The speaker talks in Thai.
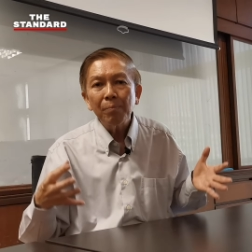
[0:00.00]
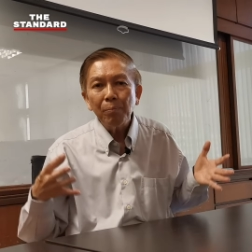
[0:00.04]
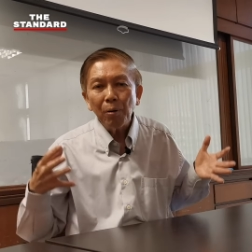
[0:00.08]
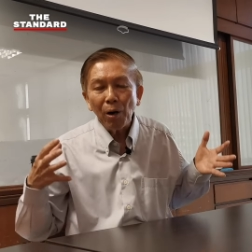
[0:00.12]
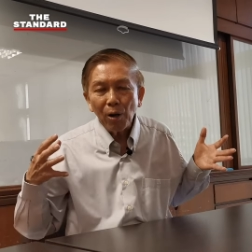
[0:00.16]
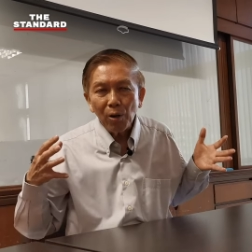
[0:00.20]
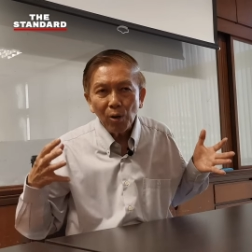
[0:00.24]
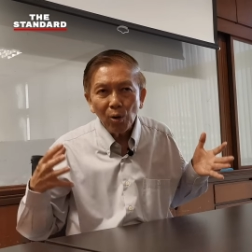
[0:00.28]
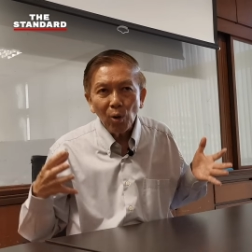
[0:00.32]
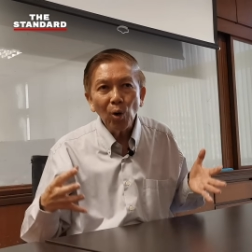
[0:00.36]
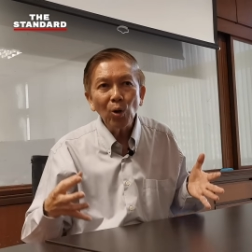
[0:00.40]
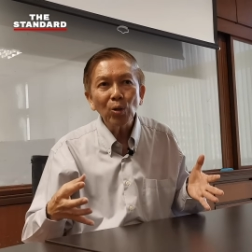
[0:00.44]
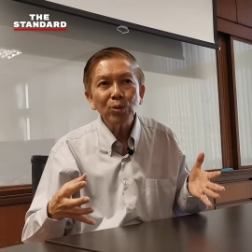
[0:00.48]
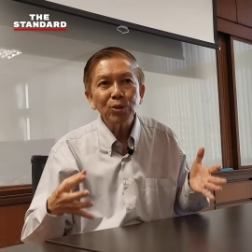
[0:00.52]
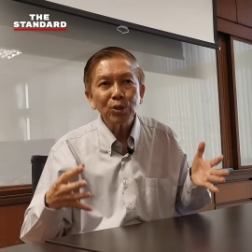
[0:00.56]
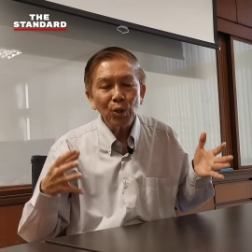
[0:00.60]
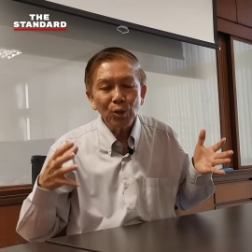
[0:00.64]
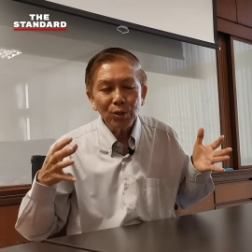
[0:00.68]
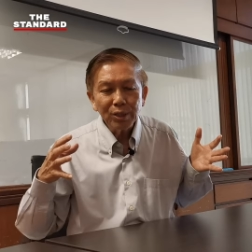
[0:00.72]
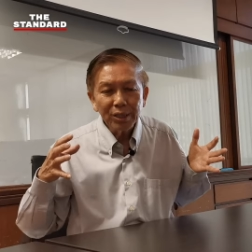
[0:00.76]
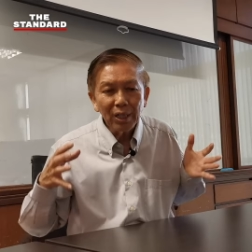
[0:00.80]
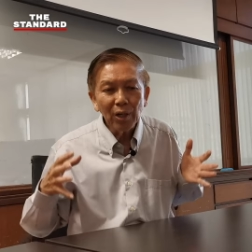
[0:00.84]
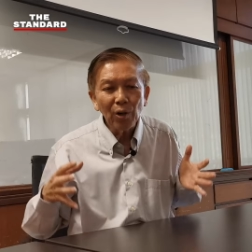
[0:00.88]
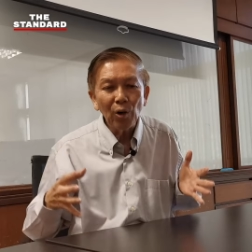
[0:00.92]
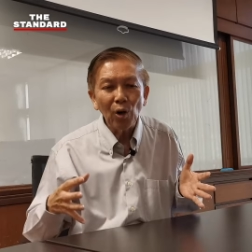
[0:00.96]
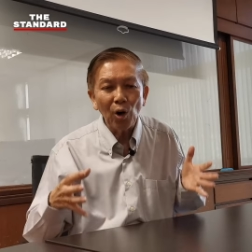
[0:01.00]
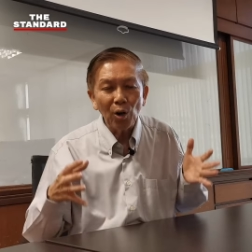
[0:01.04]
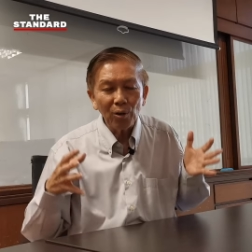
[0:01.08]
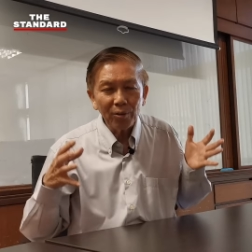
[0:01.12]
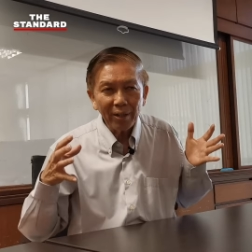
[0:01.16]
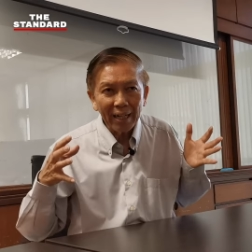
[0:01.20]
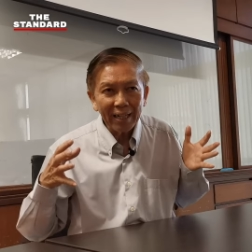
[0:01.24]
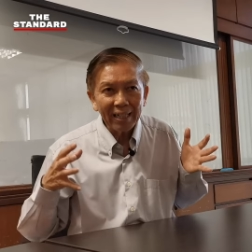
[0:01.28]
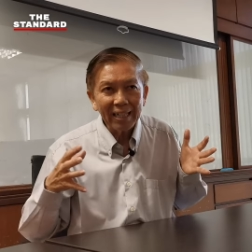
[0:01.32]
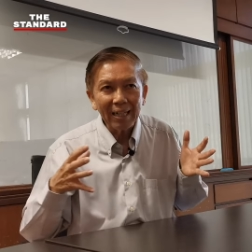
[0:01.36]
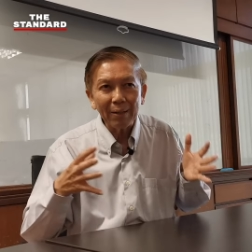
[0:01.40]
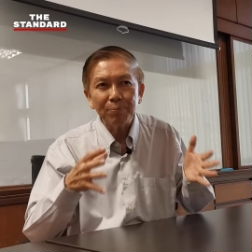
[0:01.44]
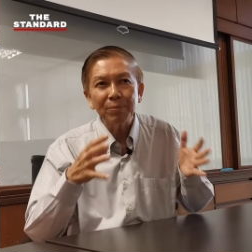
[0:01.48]
พอโลกโซเชียลออก
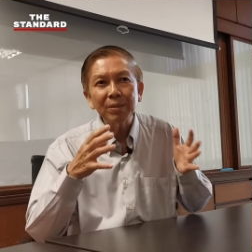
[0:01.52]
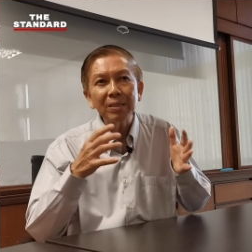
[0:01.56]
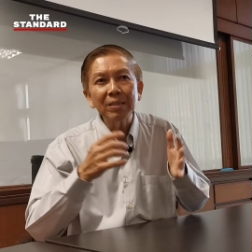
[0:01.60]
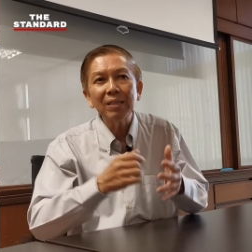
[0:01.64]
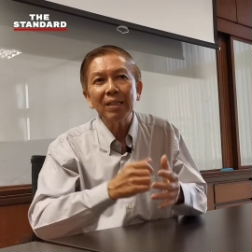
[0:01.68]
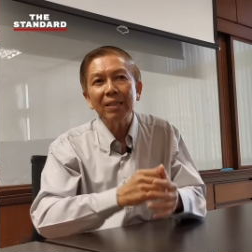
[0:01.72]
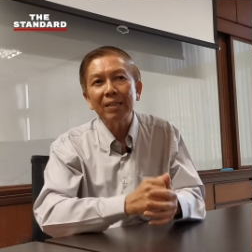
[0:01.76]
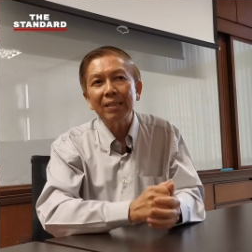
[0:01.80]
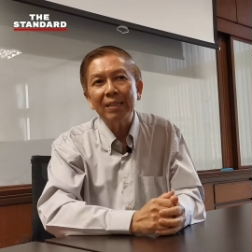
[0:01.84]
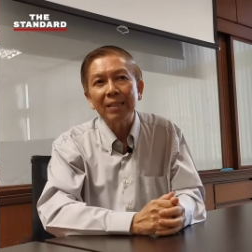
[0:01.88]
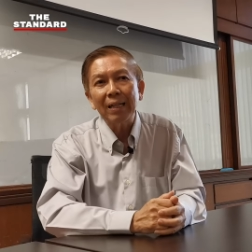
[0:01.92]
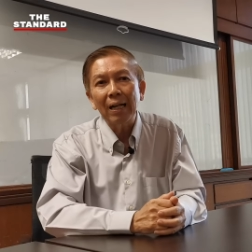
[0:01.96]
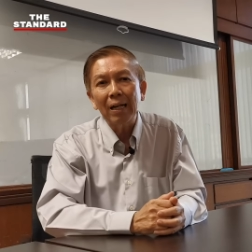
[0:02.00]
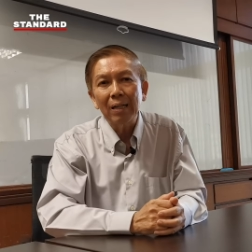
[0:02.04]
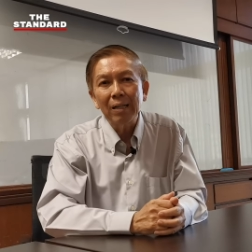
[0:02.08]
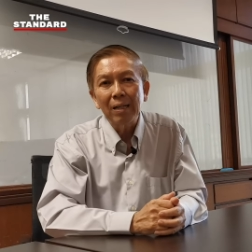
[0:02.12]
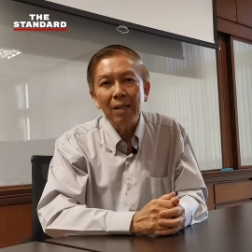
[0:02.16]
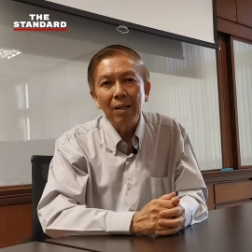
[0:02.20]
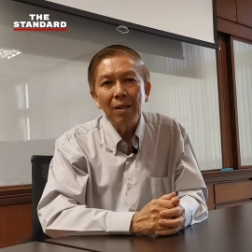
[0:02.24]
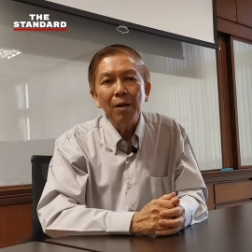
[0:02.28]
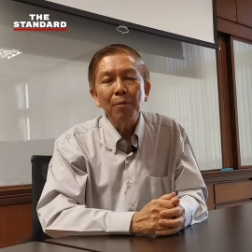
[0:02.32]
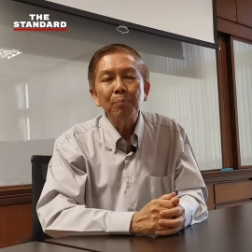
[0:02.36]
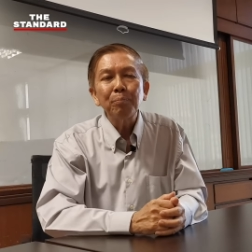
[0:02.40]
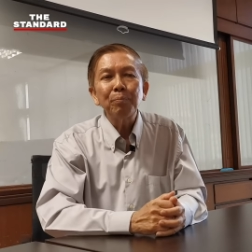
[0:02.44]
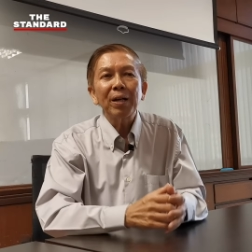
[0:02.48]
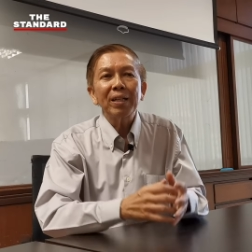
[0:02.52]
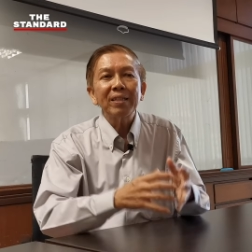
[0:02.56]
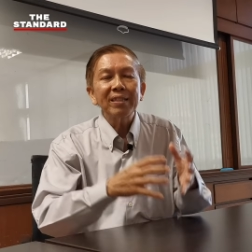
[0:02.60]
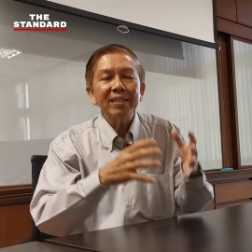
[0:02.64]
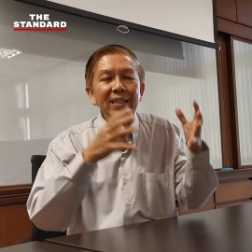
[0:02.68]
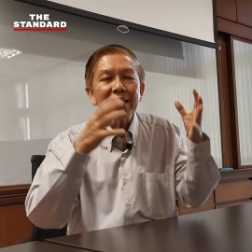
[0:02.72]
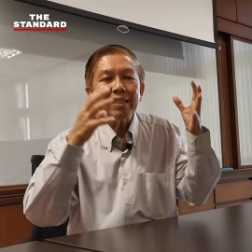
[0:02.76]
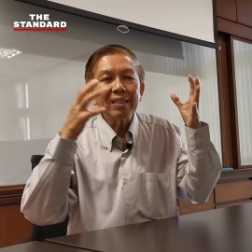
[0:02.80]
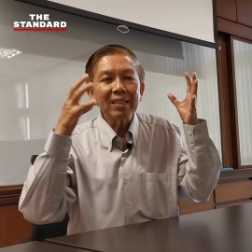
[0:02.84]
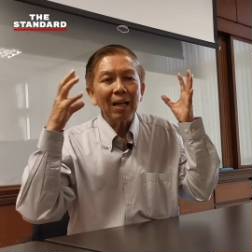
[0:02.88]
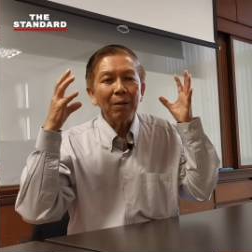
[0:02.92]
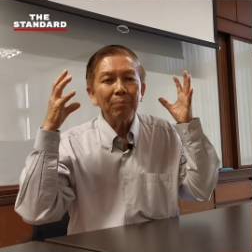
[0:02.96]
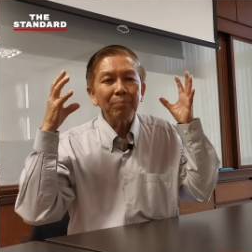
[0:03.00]
แรงขับเคลื่อนเนี่ยมัน
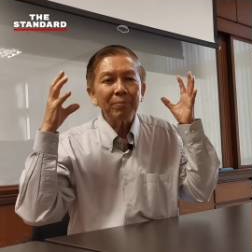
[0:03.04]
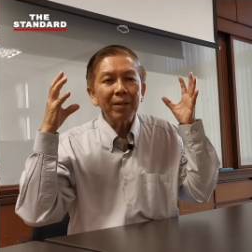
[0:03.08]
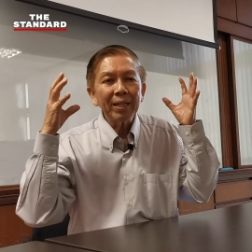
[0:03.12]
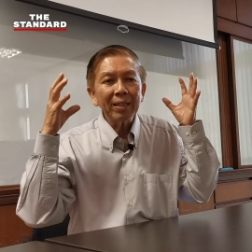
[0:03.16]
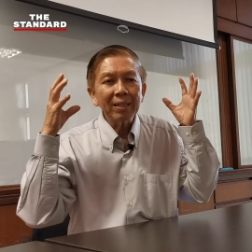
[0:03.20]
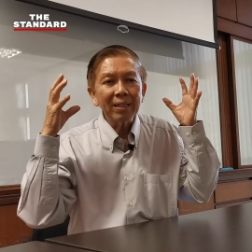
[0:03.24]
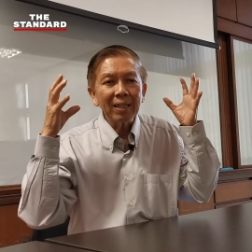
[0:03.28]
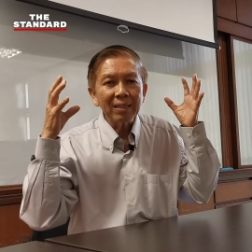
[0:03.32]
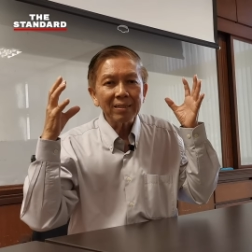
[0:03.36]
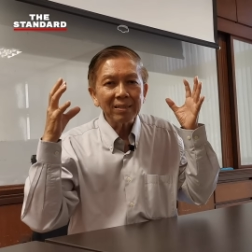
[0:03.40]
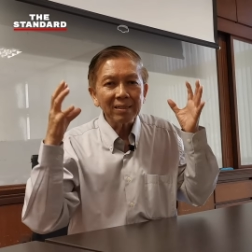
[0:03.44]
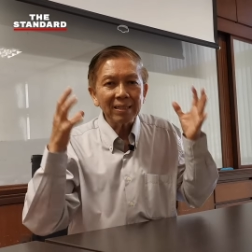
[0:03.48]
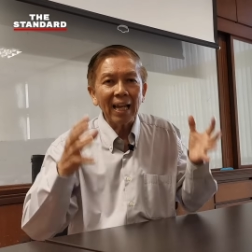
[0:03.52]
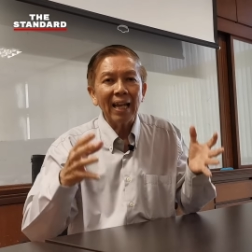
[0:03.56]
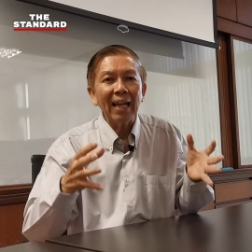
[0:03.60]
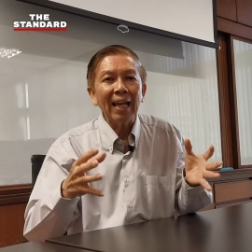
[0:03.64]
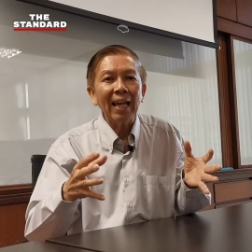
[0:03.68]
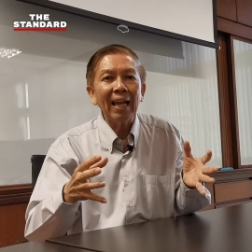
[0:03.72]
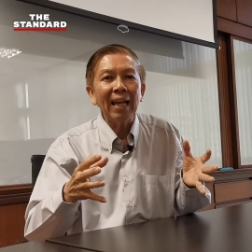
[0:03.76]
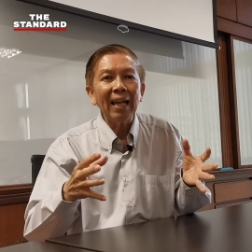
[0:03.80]
ยิ่งทำให้กระแส